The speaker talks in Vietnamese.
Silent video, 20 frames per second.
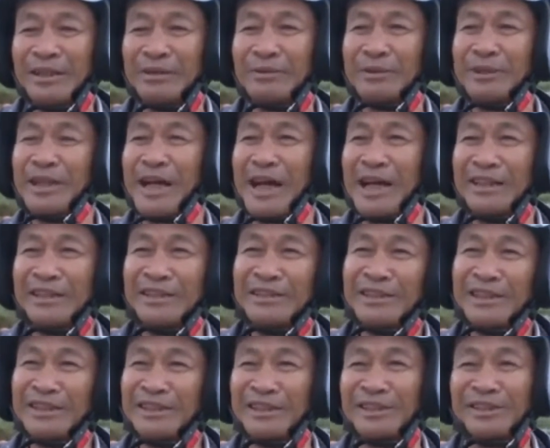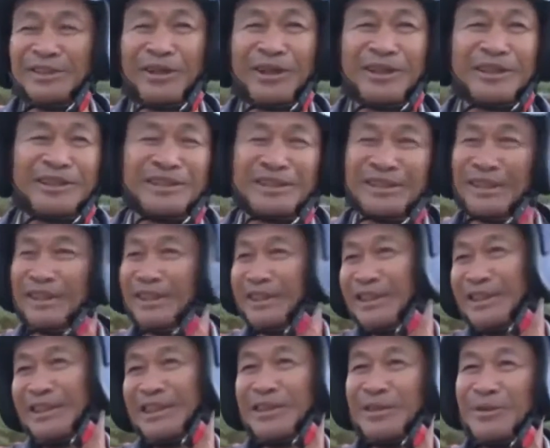uh, quý đài đứng đây nhìn rõ đấy người ta cứ
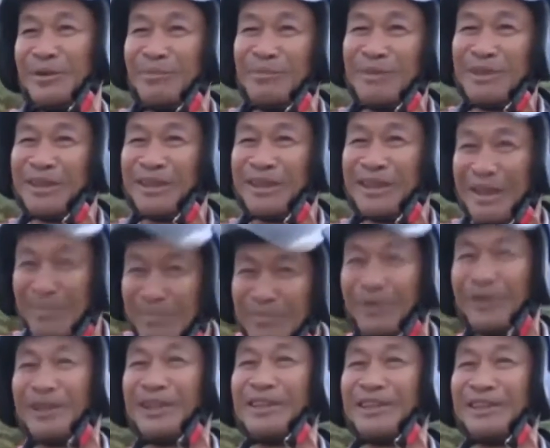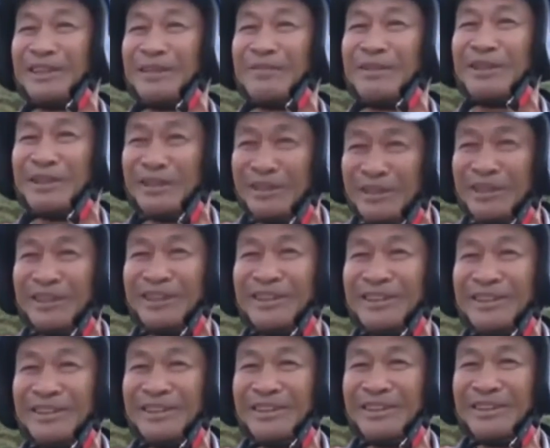đi liên tục bây giờ cấm rồi đây người ta vẫn cứ đi
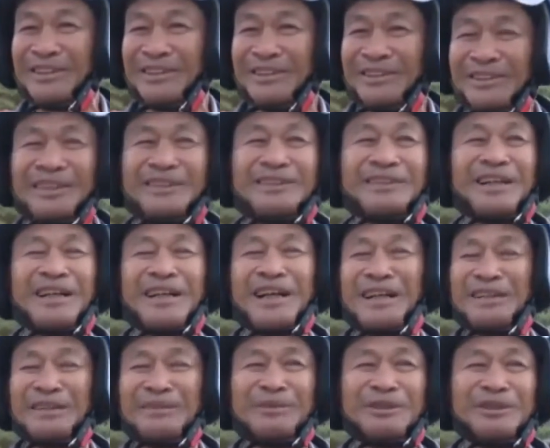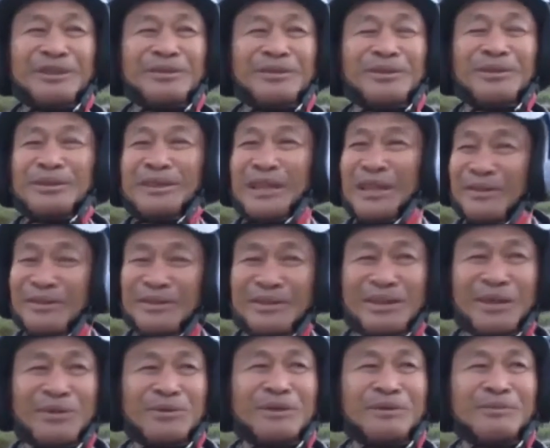đấy chẳng hạn như bây giờ tôi chẳng nói
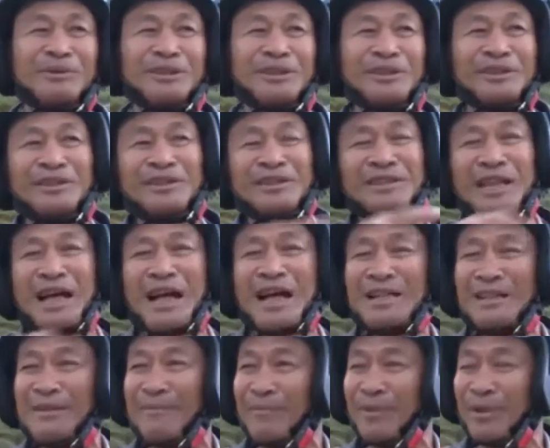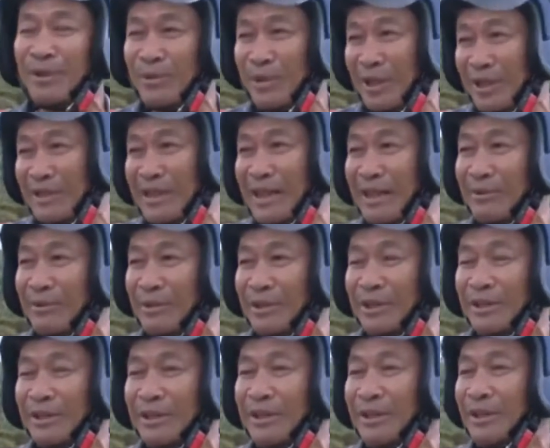giấu gì bây giờ như xã này điều huyện ra quyết
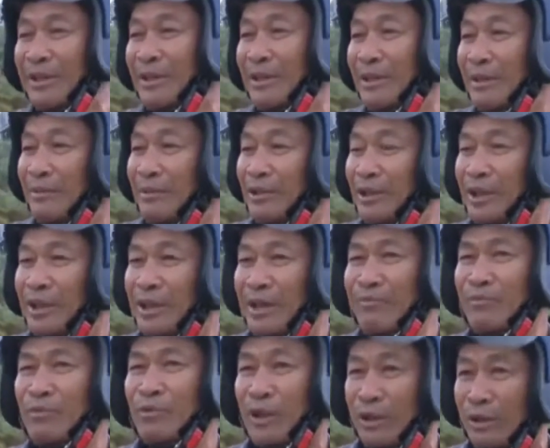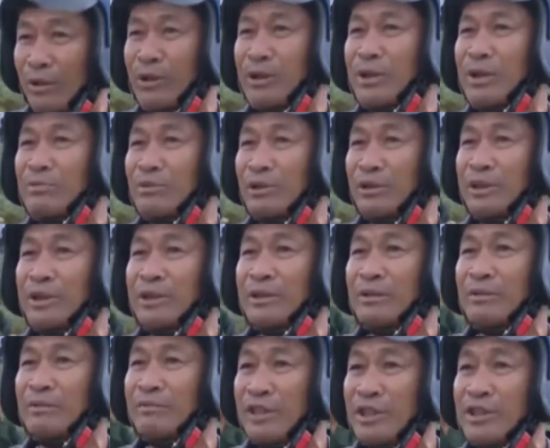định vì là cấm tuyệt đối không cho đi
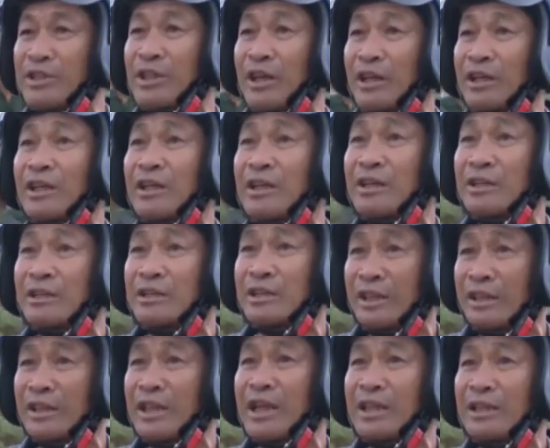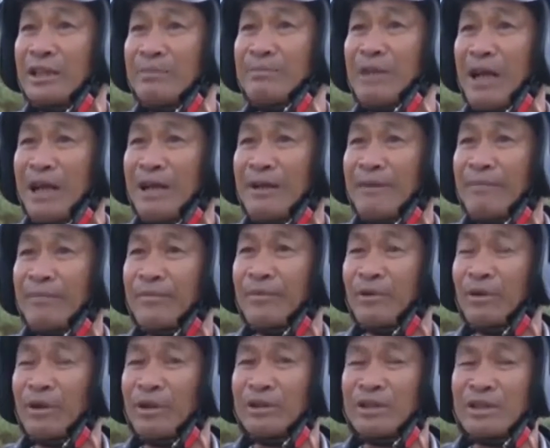cũng vì sợ xảy ra tính mạng
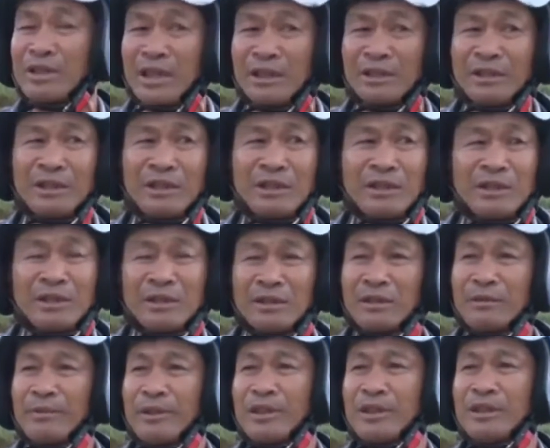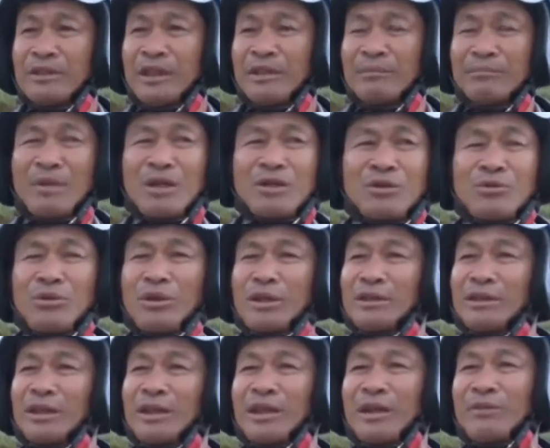của nhân dân nhưng mà nhân dân bức xúc
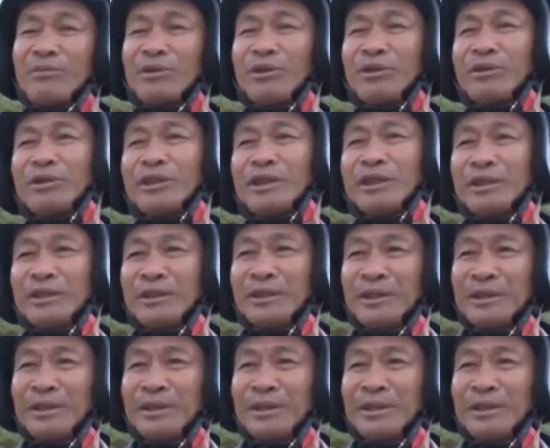thì không có lối đi